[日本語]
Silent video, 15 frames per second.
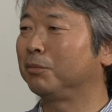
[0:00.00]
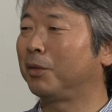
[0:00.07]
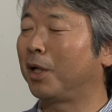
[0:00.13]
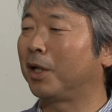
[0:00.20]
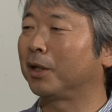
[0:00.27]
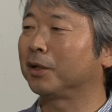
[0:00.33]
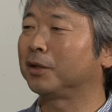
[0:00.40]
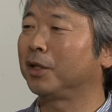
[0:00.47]

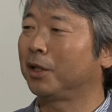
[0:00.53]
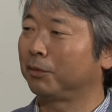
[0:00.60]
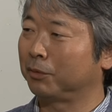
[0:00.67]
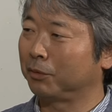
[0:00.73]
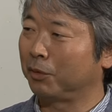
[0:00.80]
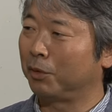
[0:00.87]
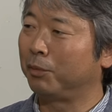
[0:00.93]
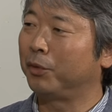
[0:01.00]
政
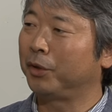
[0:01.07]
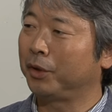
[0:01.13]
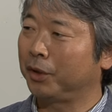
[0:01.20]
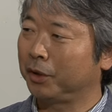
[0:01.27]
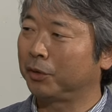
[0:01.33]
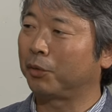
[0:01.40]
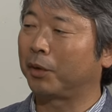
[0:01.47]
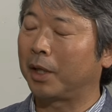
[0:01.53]
府の思
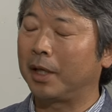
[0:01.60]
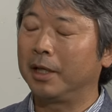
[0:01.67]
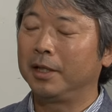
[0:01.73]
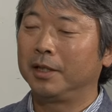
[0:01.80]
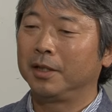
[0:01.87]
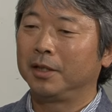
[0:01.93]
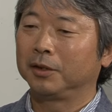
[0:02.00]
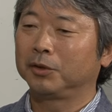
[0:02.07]
いとか
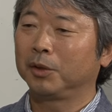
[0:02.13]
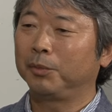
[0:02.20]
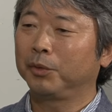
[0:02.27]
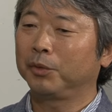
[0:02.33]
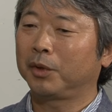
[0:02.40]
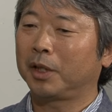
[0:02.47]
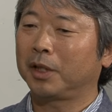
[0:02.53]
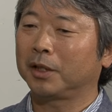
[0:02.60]
そういうも
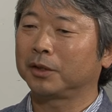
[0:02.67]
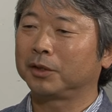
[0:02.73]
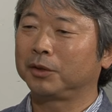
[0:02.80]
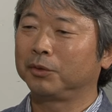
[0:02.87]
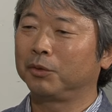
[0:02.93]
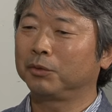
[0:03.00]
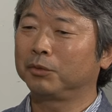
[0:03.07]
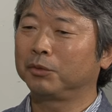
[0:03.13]
のが
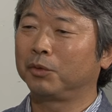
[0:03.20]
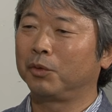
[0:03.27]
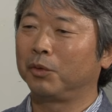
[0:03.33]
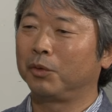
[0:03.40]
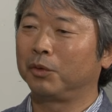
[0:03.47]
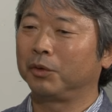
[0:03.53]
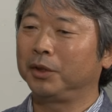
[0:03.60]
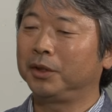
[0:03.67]
すごく
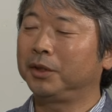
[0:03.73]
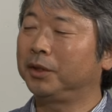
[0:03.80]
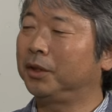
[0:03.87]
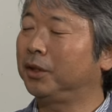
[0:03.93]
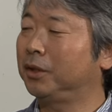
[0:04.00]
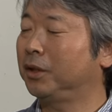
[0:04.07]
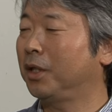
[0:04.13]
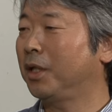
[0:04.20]
一
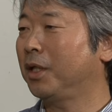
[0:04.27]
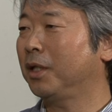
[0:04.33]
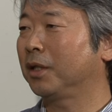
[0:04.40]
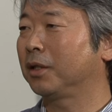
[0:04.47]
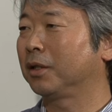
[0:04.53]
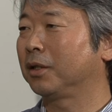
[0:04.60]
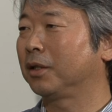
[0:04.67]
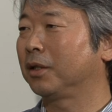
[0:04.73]
致し
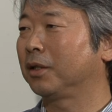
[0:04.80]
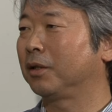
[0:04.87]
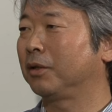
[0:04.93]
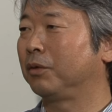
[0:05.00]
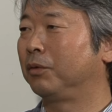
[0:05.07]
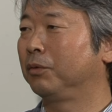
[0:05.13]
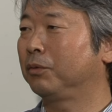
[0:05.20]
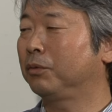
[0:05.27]
て、
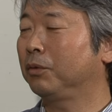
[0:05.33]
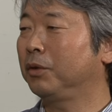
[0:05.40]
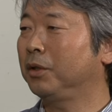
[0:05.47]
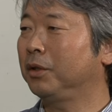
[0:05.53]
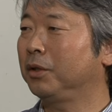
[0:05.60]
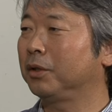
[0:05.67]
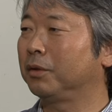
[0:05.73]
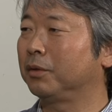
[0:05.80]
本当
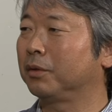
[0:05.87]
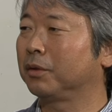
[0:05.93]
に